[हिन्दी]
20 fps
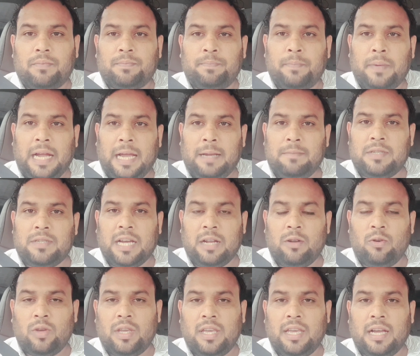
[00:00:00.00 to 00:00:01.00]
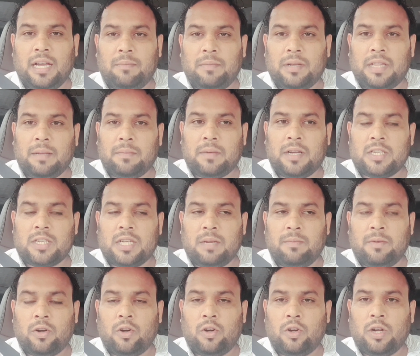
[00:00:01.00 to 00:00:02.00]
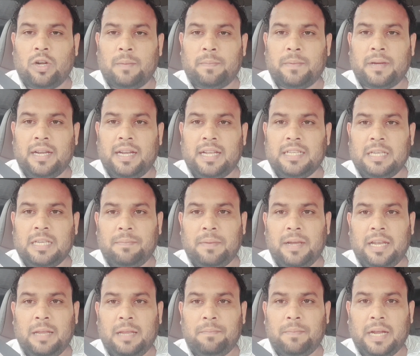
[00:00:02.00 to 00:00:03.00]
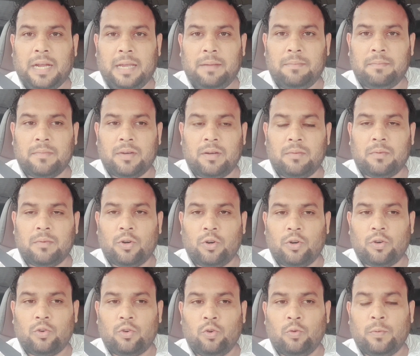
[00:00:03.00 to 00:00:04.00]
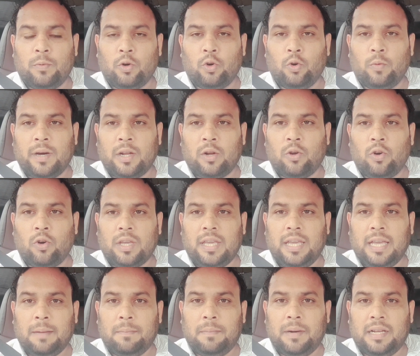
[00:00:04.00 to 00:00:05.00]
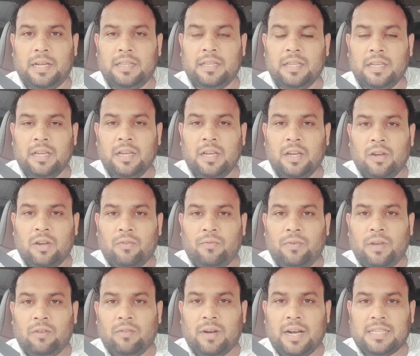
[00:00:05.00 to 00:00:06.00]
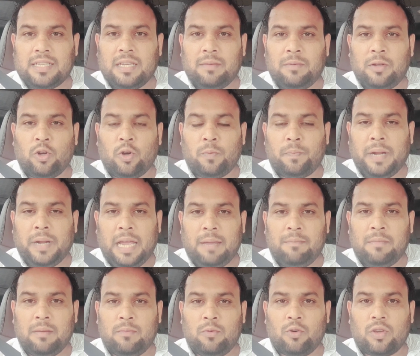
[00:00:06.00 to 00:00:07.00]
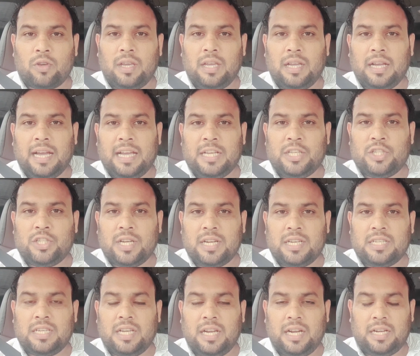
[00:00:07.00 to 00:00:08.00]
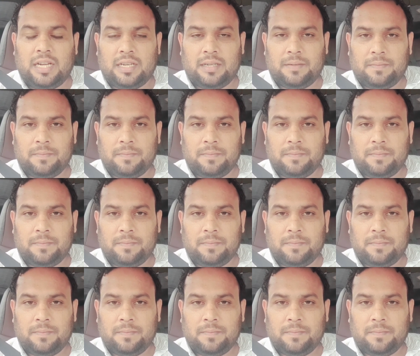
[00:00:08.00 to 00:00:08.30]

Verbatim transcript: प्राइम चालू किया मतलब कस्टमर को ड्रॉप करने से पहले प्राइम उबर गो किया बंद फिर वहाँ से मेरे को प्राइम में बुकिंग आई चर्च गेट